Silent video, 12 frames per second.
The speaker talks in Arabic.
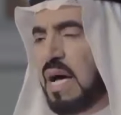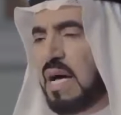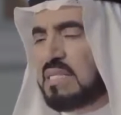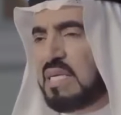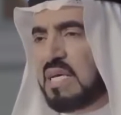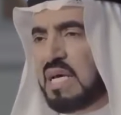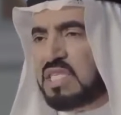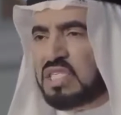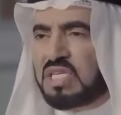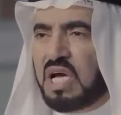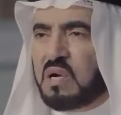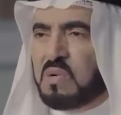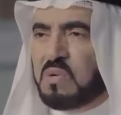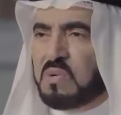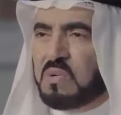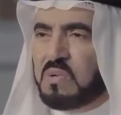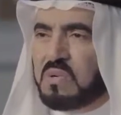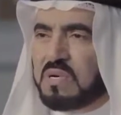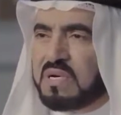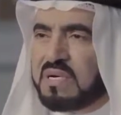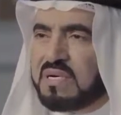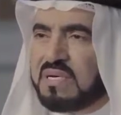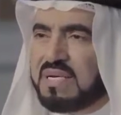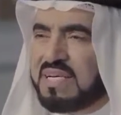عبادي الشكور
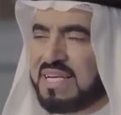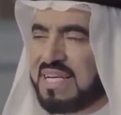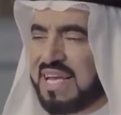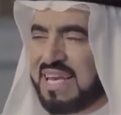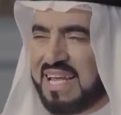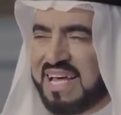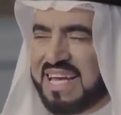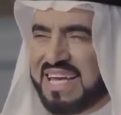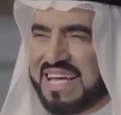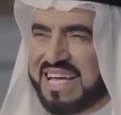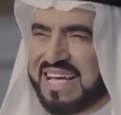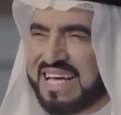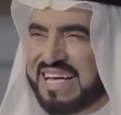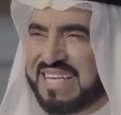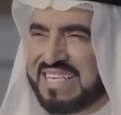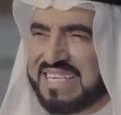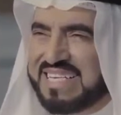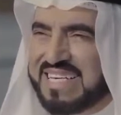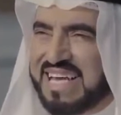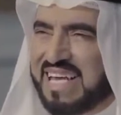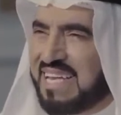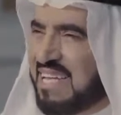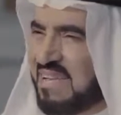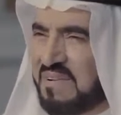الله الله
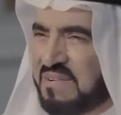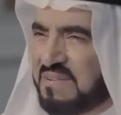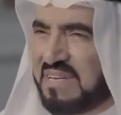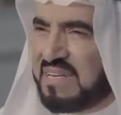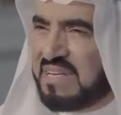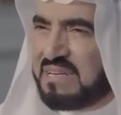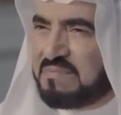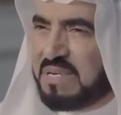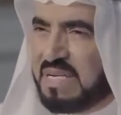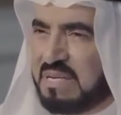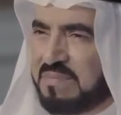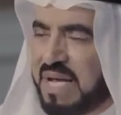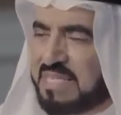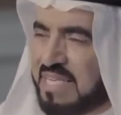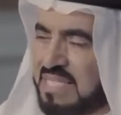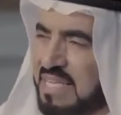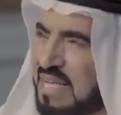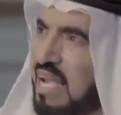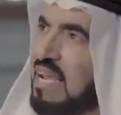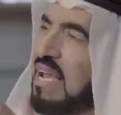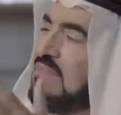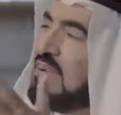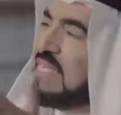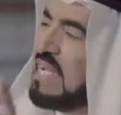قليل من عبادي شكر
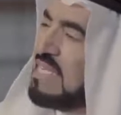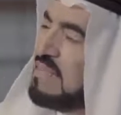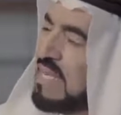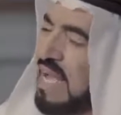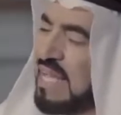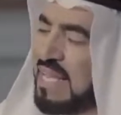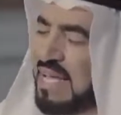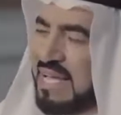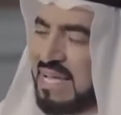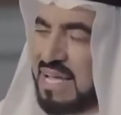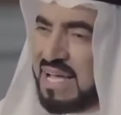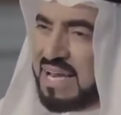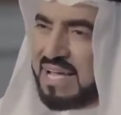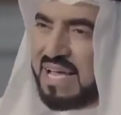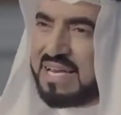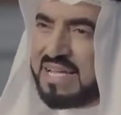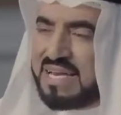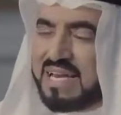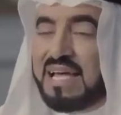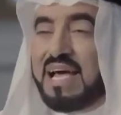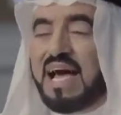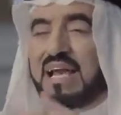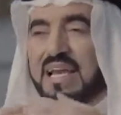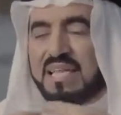اللهم اجعلني من هذا القليل
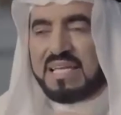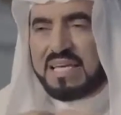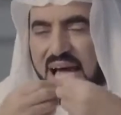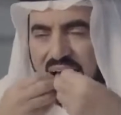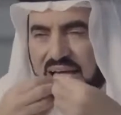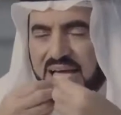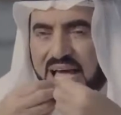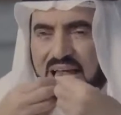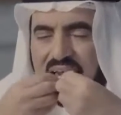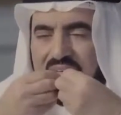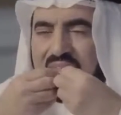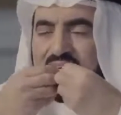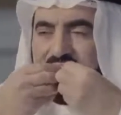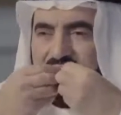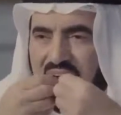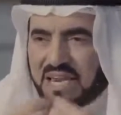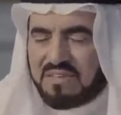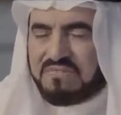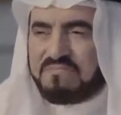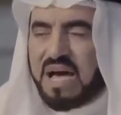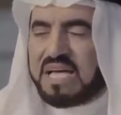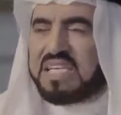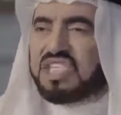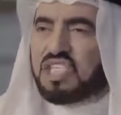الذي الذي يعرف
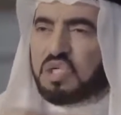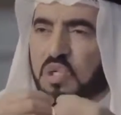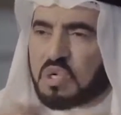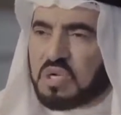معنى